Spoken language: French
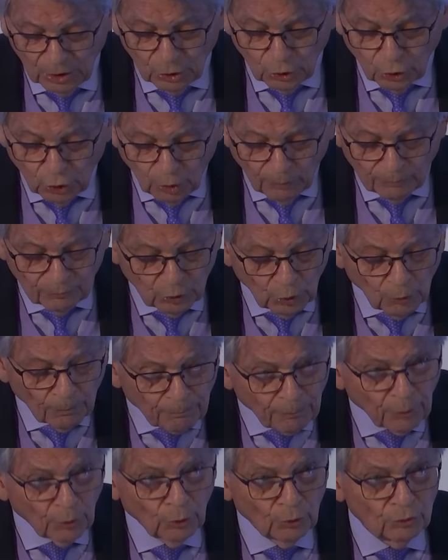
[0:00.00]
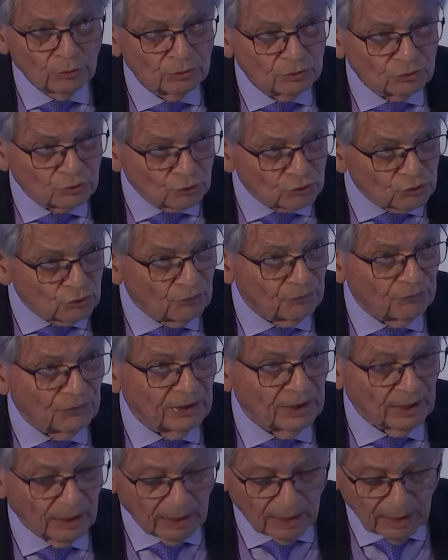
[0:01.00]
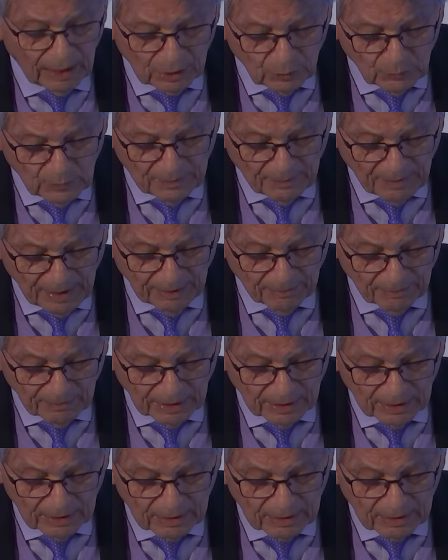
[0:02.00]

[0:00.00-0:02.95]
L'homme ne peut se suffire à lui-même.